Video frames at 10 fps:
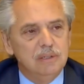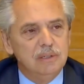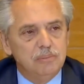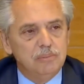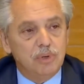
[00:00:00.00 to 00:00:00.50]

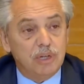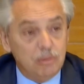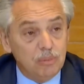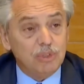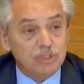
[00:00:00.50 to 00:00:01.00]
Porque el
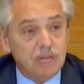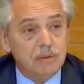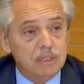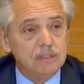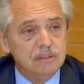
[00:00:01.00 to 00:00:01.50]
mundo sabe
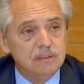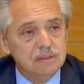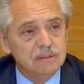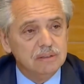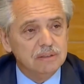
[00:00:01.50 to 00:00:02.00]

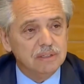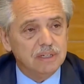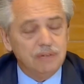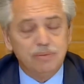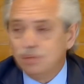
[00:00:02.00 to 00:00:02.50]
que el
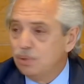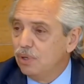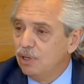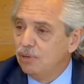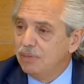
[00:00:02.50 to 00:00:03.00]
futuro de
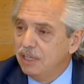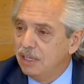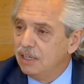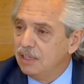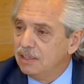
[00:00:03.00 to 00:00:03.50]
la humanidad
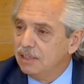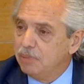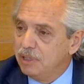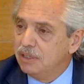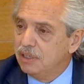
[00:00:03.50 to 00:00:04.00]

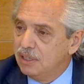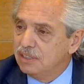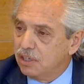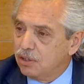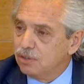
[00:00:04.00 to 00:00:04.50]
depende del
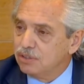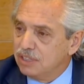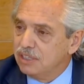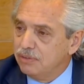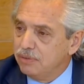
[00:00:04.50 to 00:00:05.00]
desarrollo
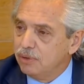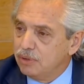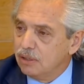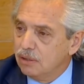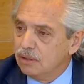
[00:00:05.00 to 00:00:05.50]
científico y
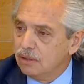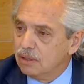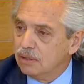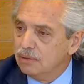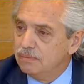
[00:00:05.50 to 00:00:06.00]

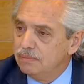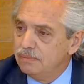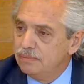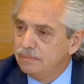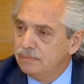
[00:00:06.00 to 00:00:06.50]
tecnológico.
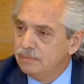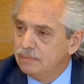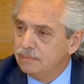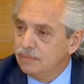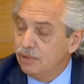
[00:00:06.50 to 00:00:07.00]

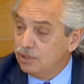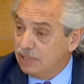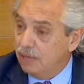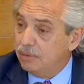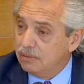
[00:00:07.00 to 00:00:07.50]
Lo
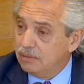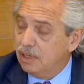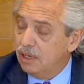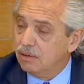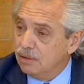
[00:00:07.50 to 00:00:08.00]
sabe,
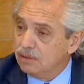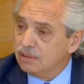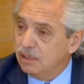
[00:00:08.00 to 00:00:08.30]
claro que lo sabe.